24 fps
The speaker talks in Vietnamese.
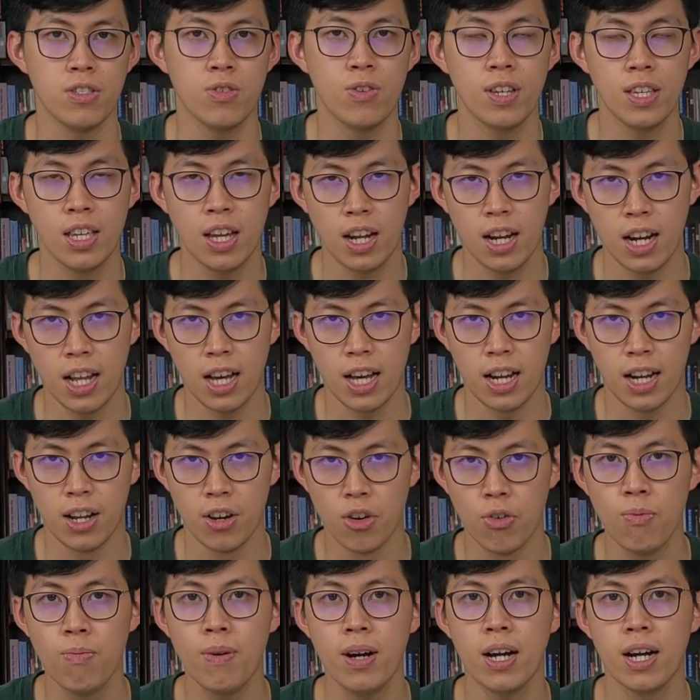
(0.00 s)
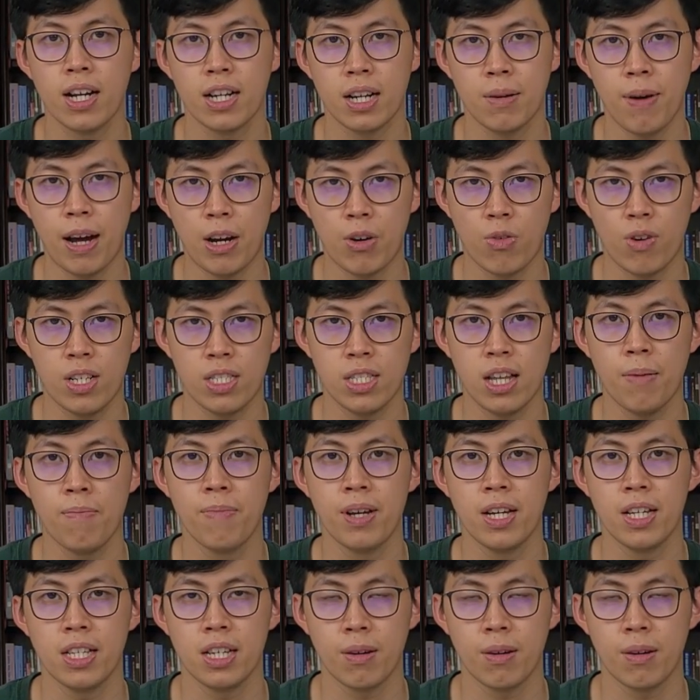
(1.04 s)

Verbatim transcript: Tuy nhiên là nếu mà các bạn quan tâm ấy,